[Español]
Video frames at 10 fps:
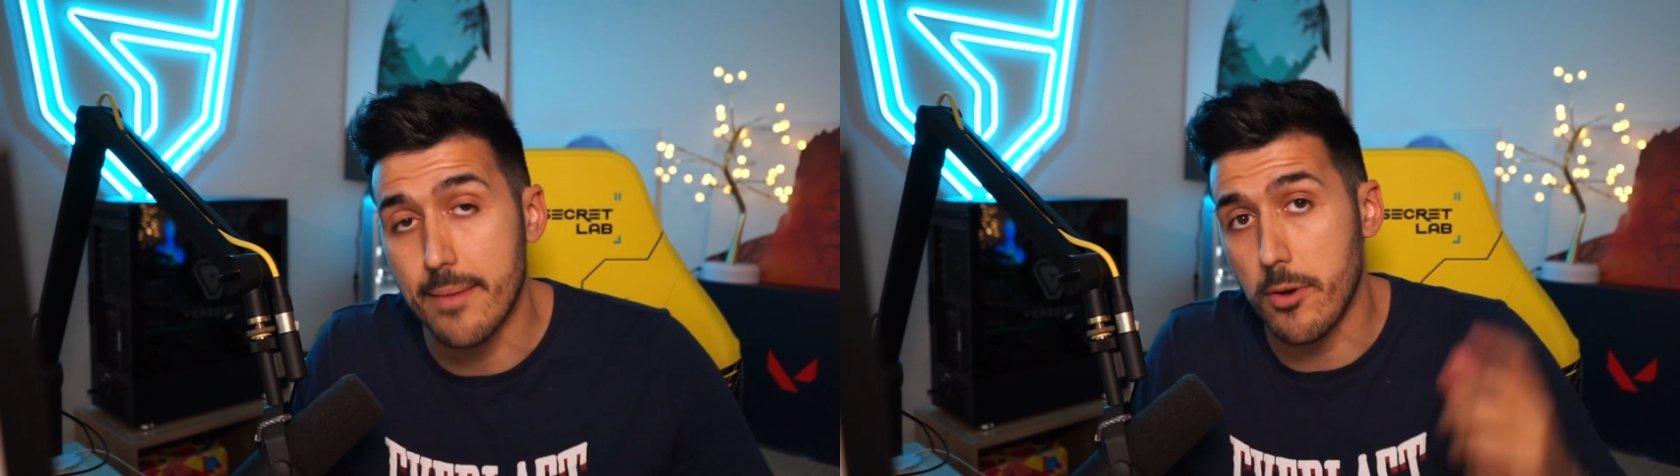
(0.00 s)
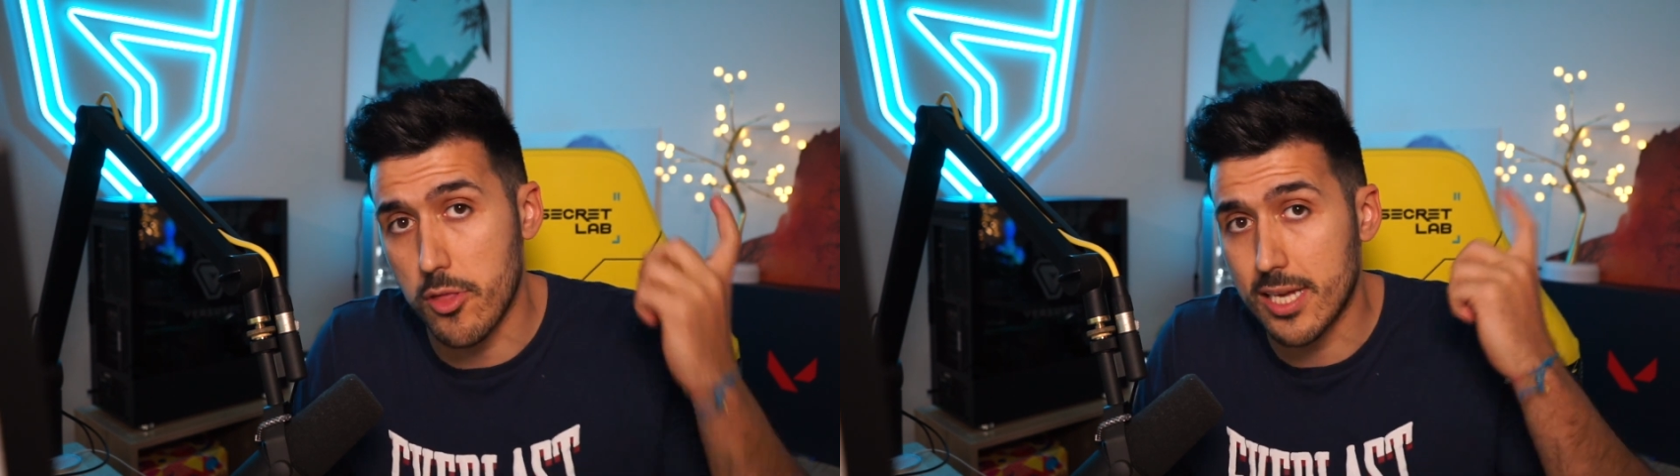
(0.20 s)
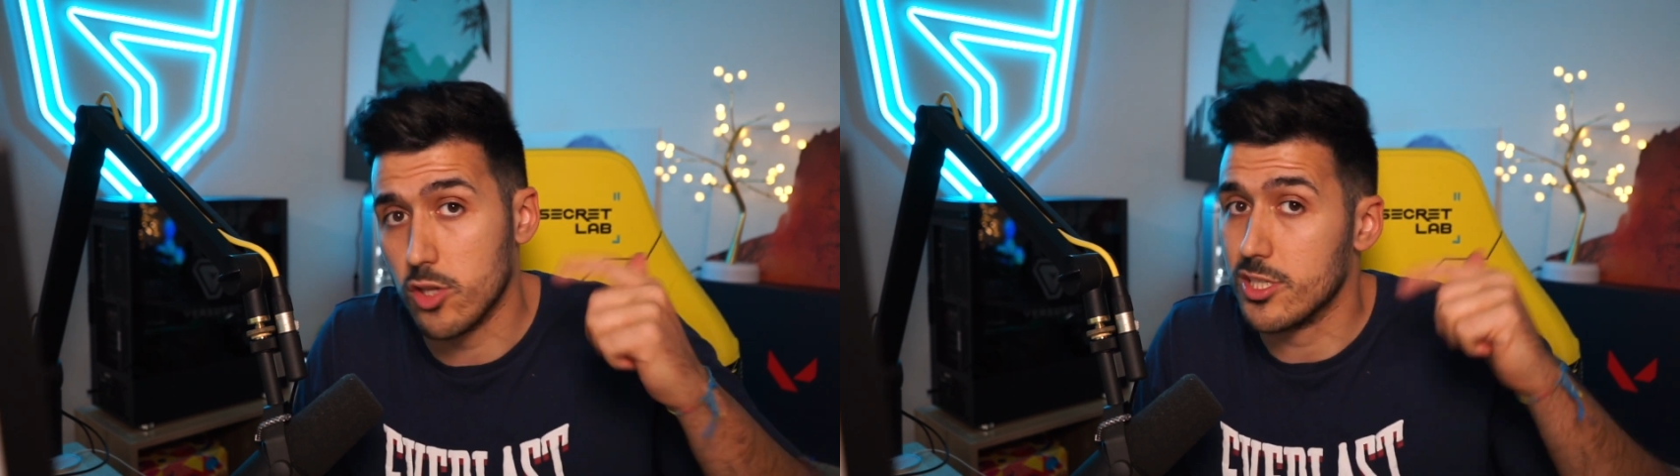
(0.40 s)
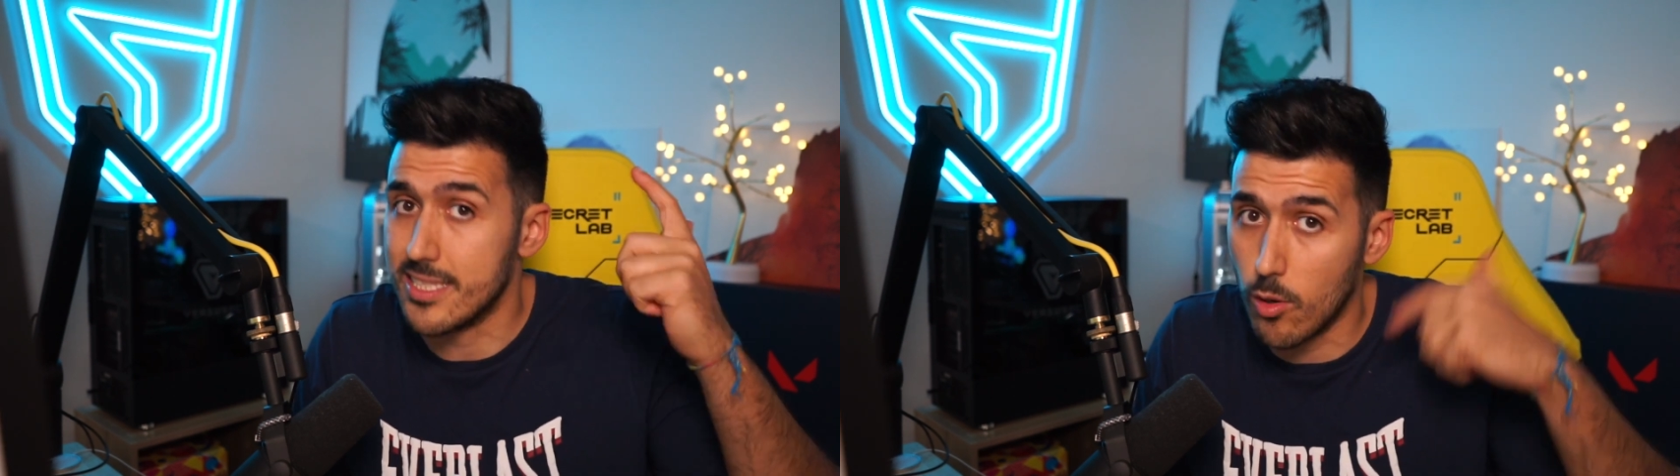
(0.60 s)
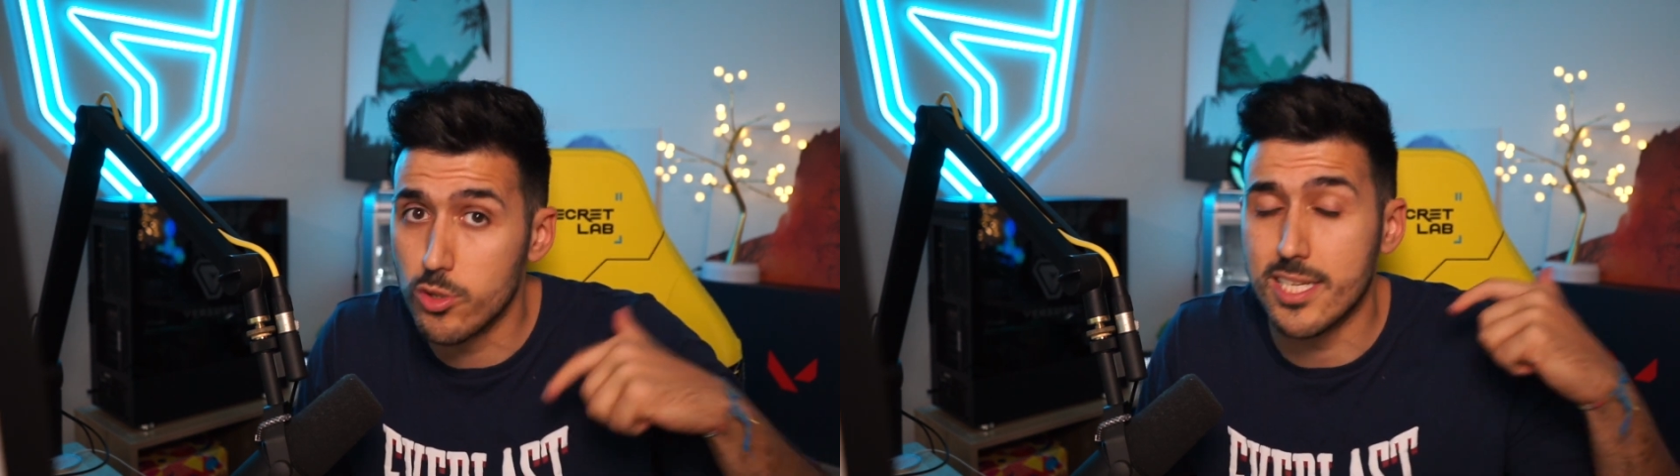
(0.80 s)
Por cierto, si
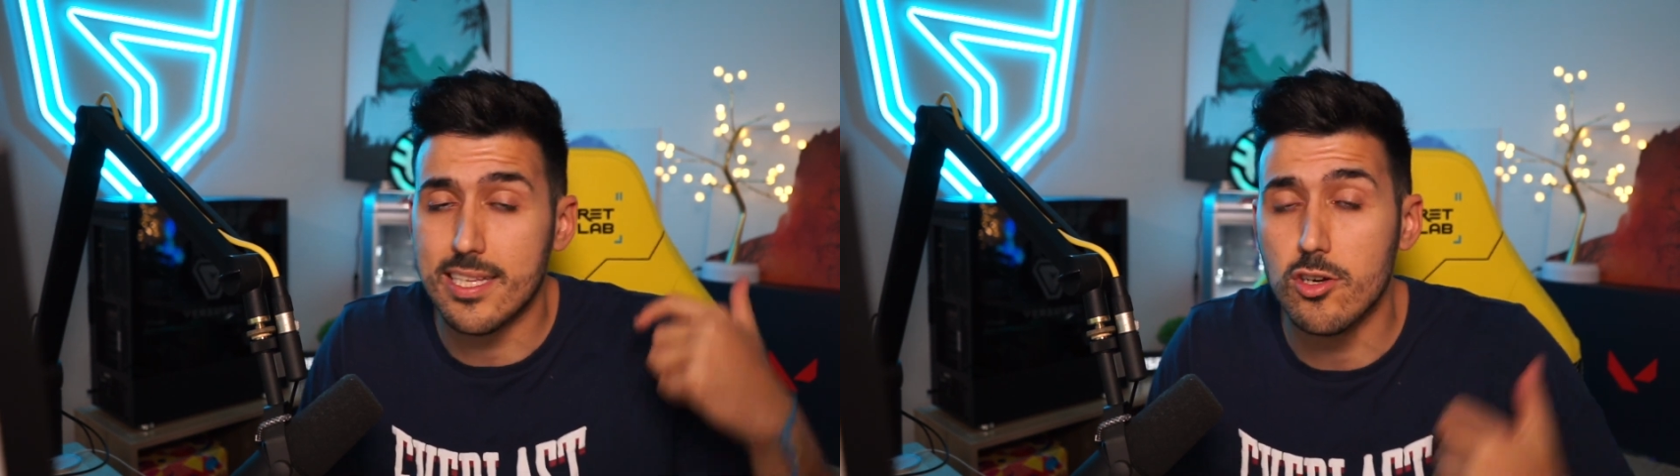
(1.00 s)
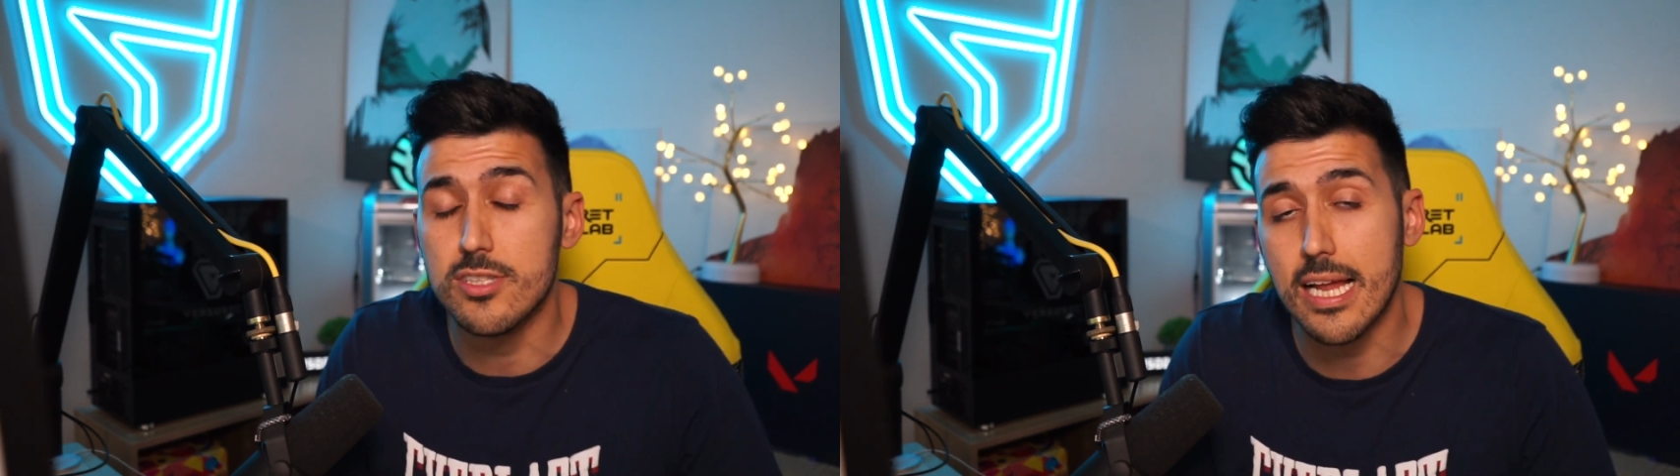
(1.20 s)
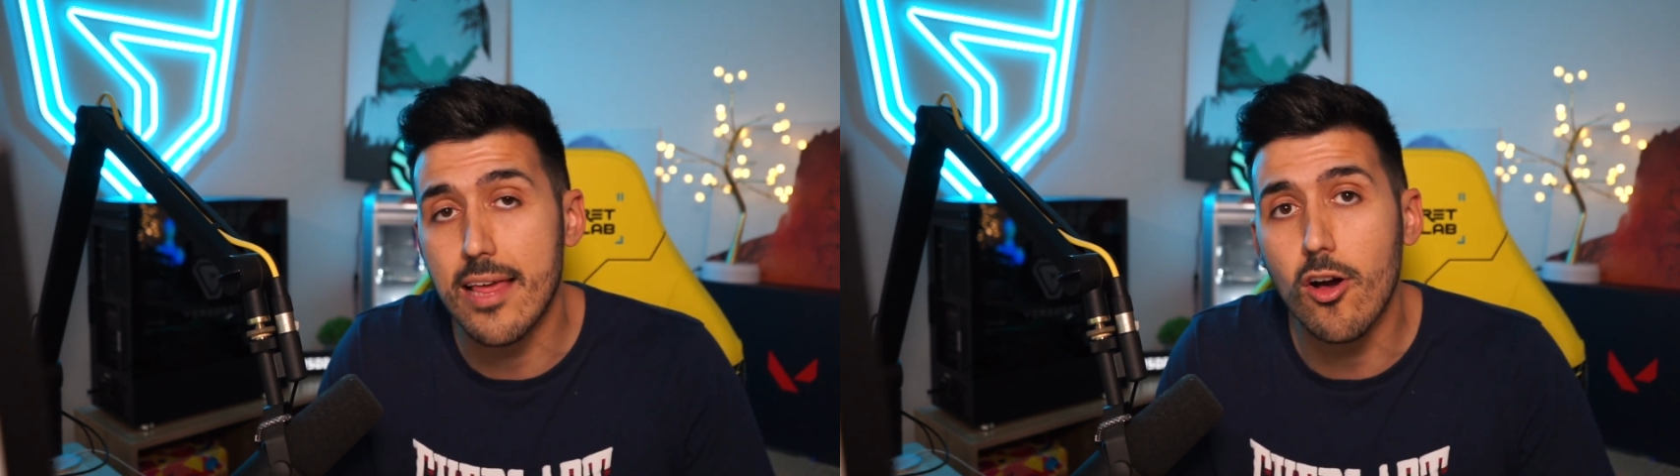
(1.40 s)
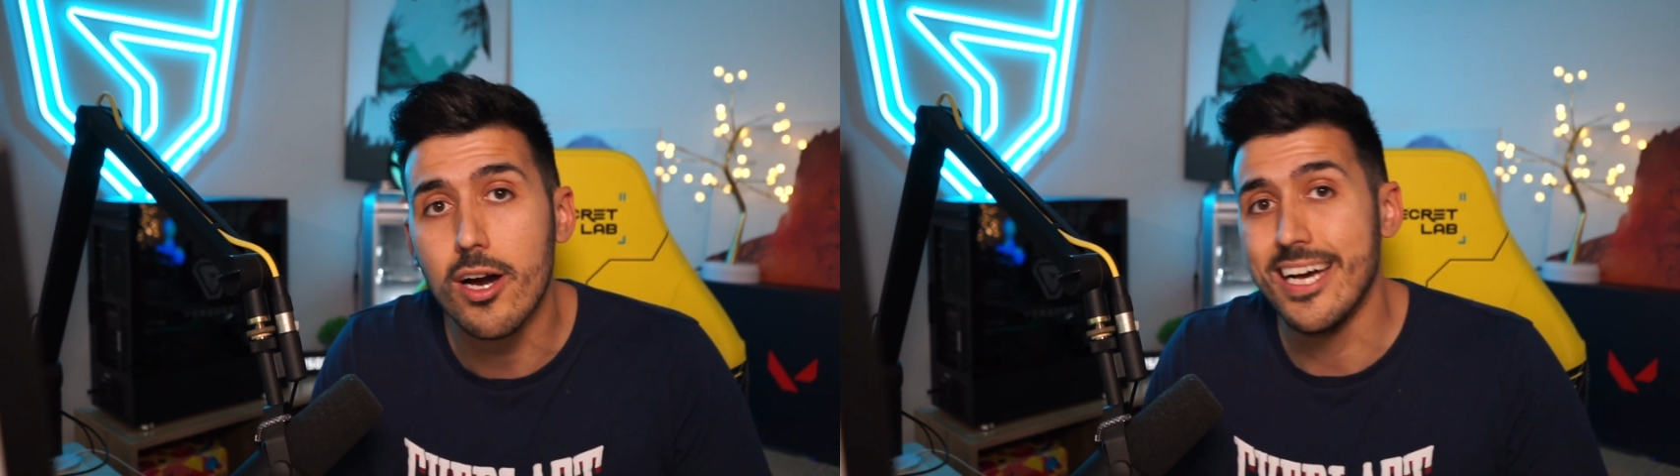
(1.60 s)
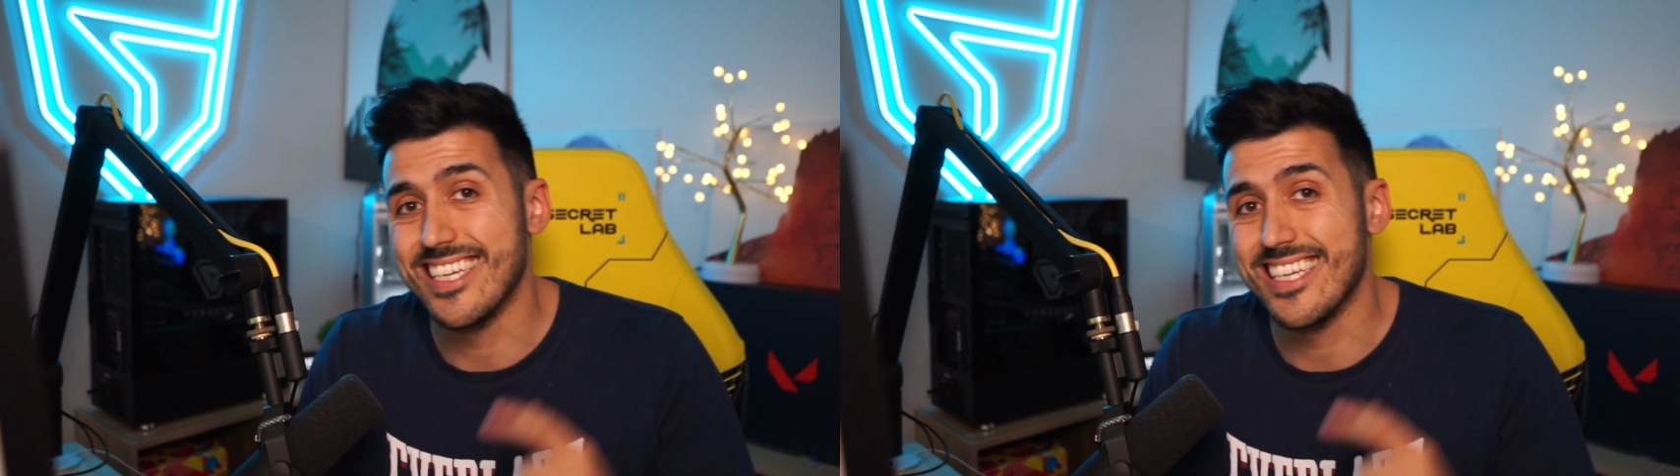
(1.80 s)
te gusta este contenido,